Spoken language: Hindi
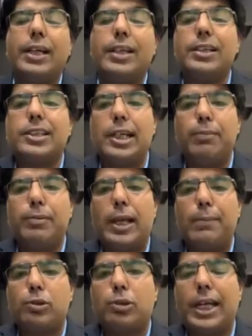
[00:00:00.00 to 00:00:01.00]
और एट द सेम
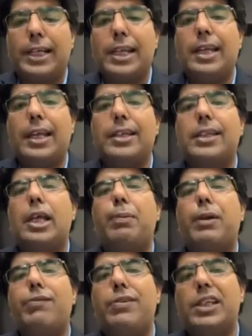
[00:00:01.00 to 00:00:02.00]
टाइम सोसाइटी के अंदर
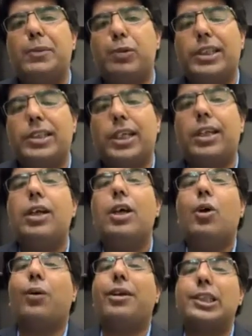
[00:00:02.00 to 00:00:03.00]
एक प्रिवलेज पोजिशन
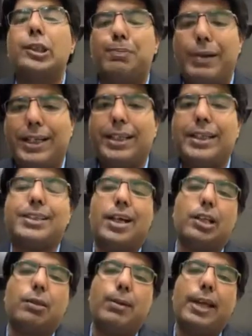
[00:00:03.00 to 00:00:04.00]
और रिस्पेक्ट के
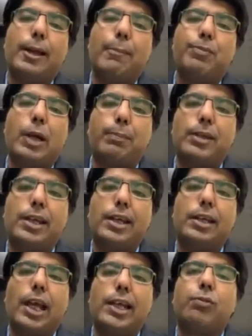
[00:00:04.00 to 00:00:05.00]
साथ मैं अपने
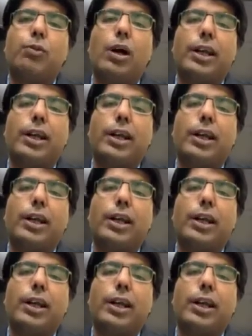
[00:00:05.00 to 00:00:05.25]
लाइफ को